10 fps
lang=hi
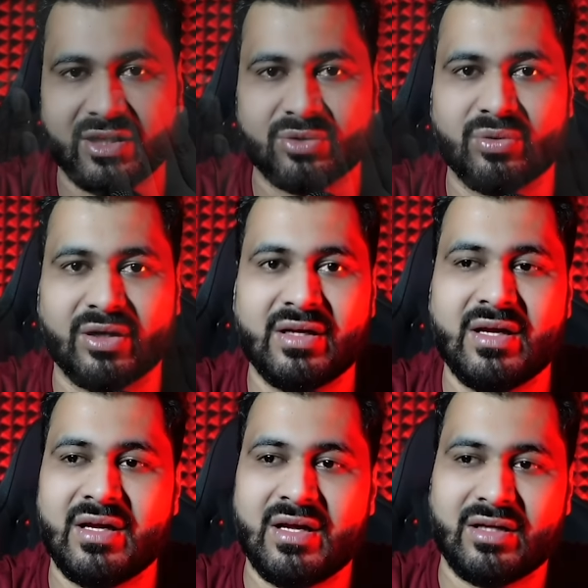कर दूंगा
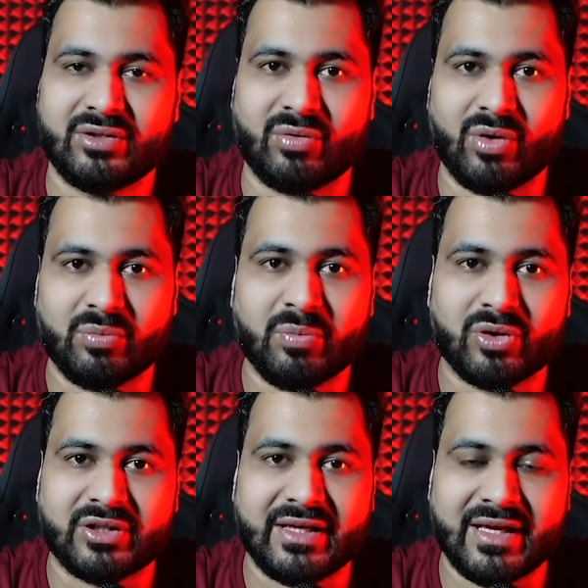तो वो
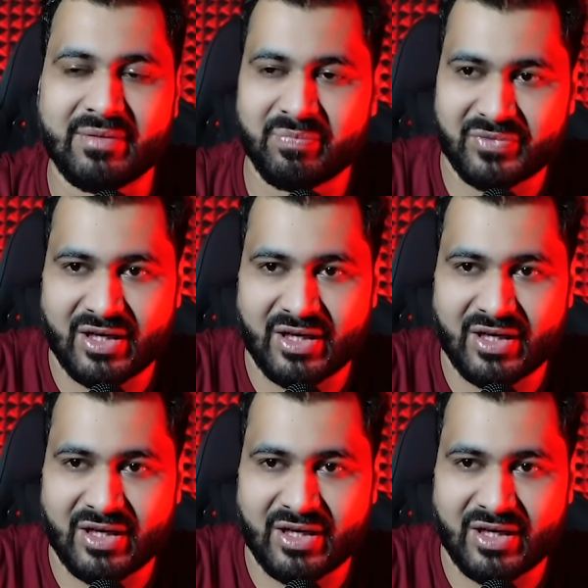बोलते हैं